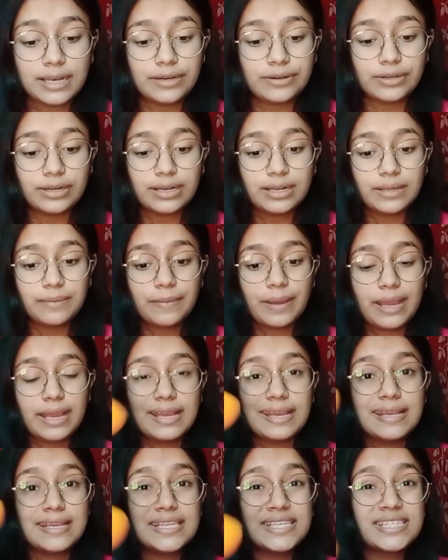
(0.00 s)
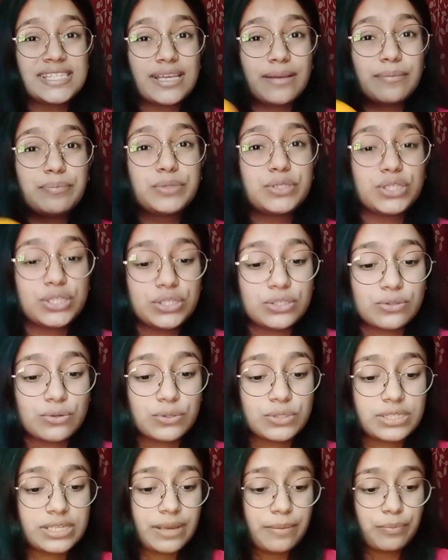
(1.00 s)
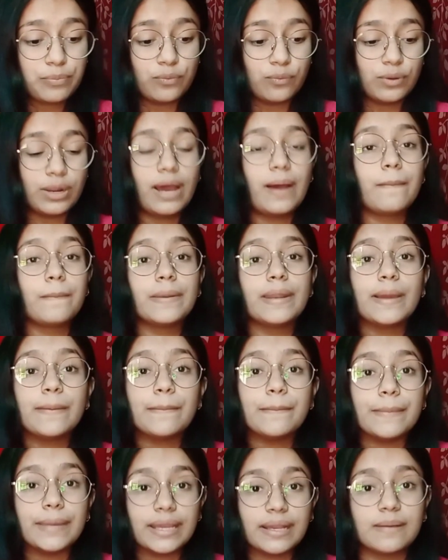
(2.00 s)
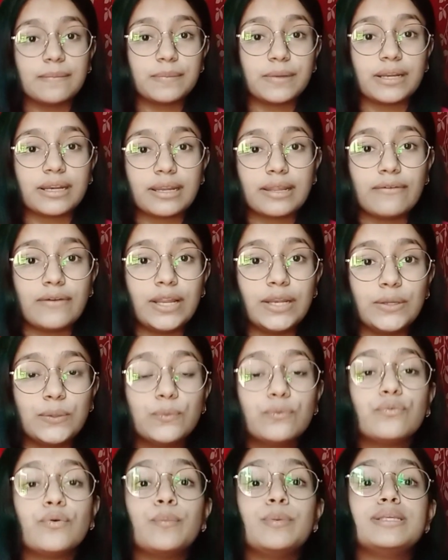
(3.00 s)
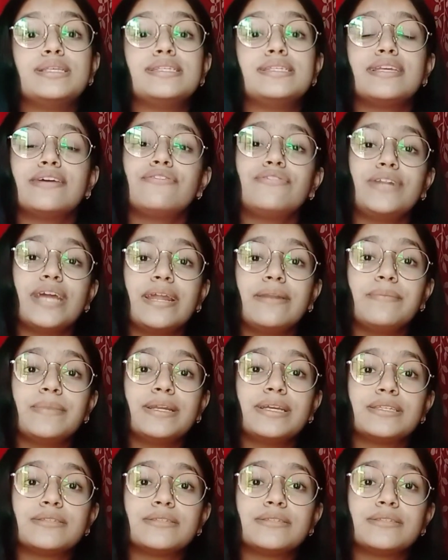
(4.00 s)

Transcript: लिटरली मैं इन सब चीज़ों से पूरा अपना मेकअप करने वाली हूँ वो भी सिर्फ टेन